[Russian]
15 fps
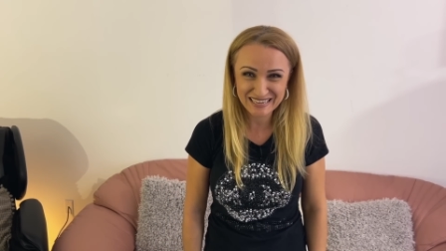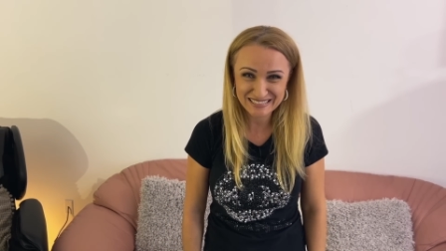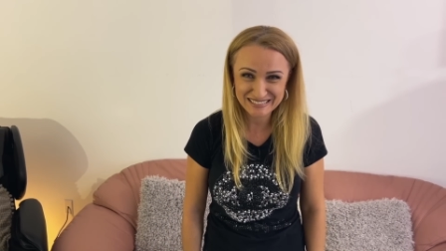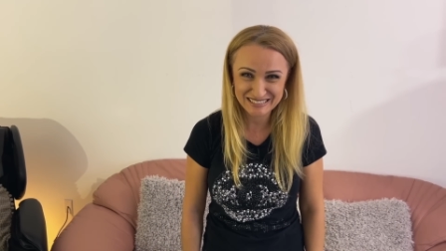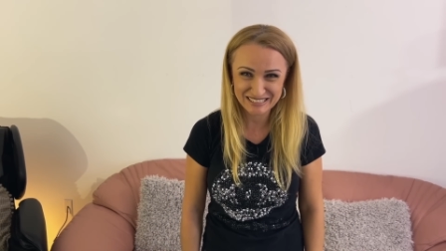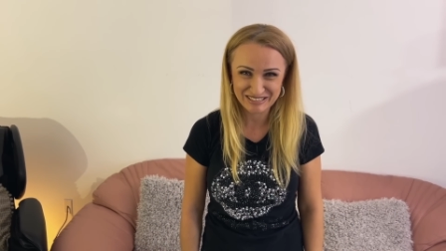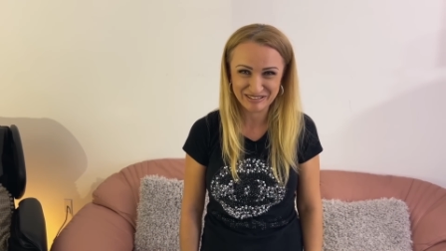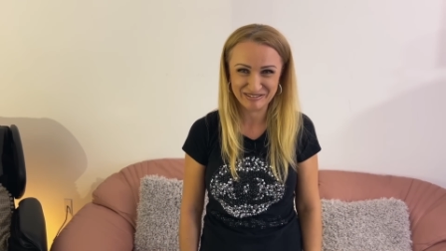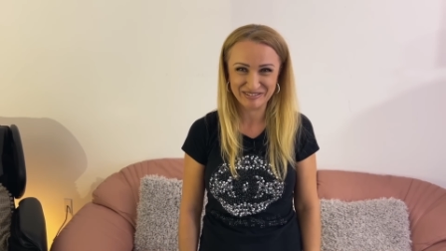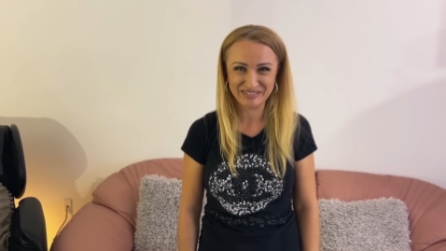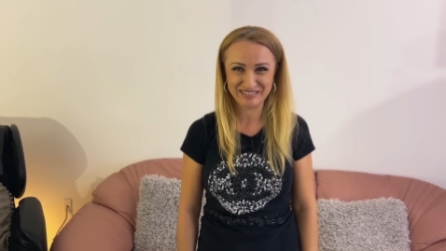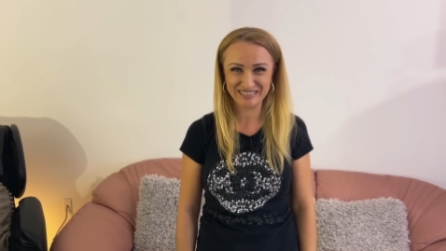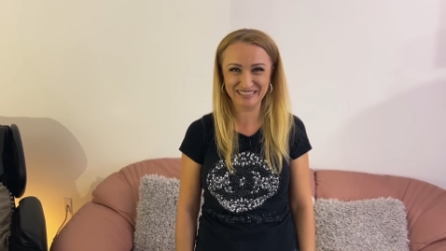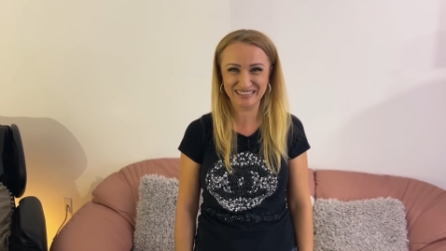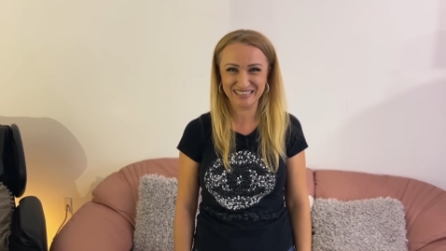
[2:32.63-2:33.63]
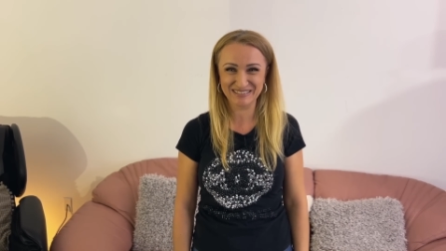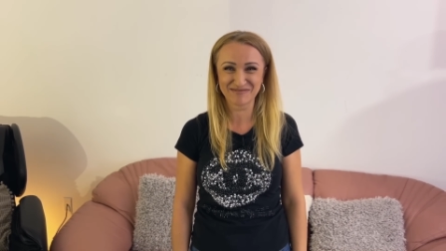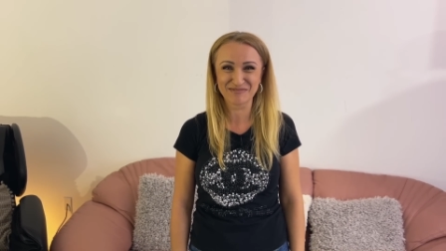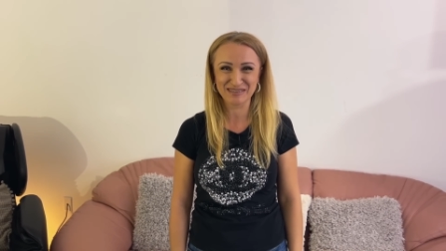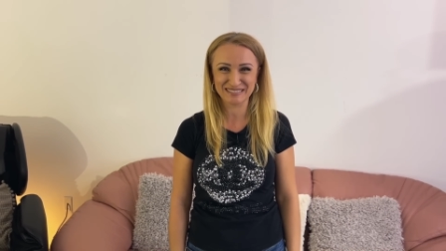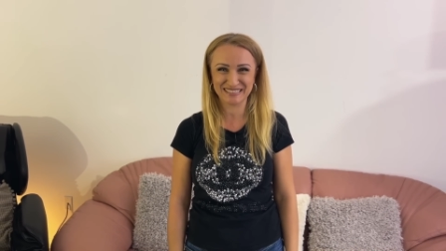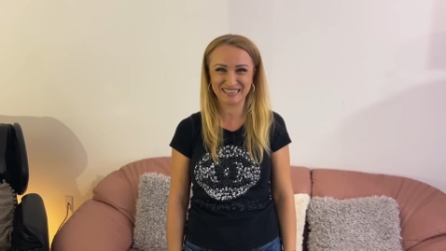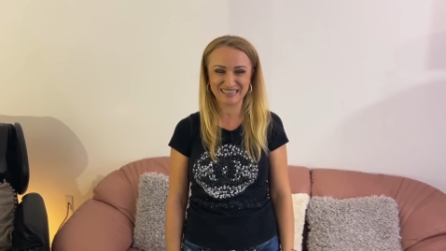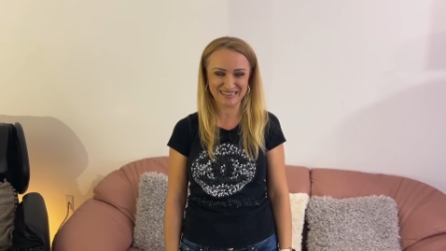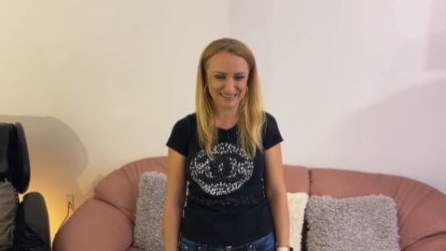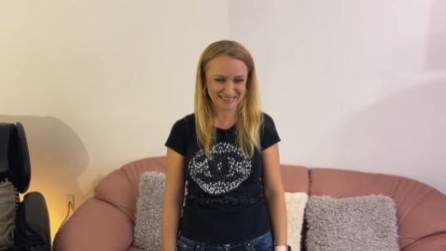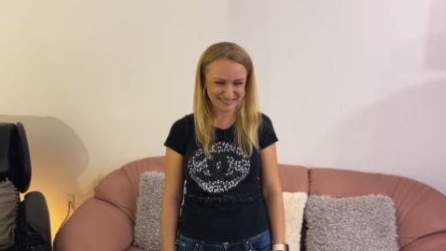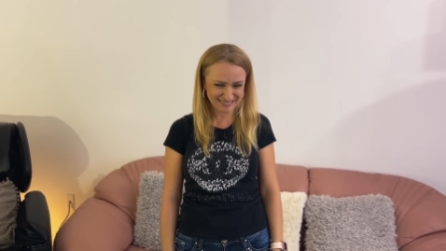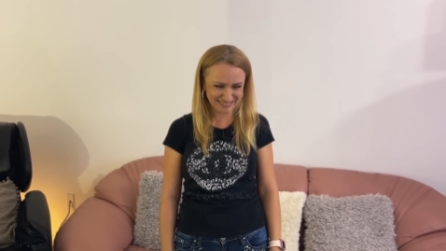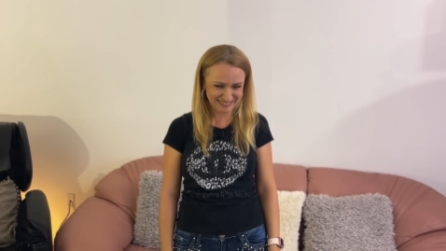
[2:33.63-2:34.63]
Я одену этот
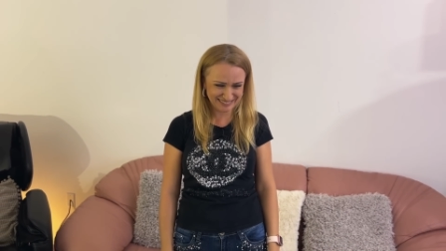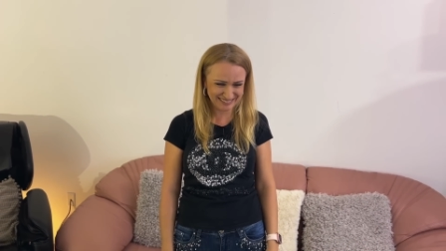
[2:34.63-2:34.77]
маскарад.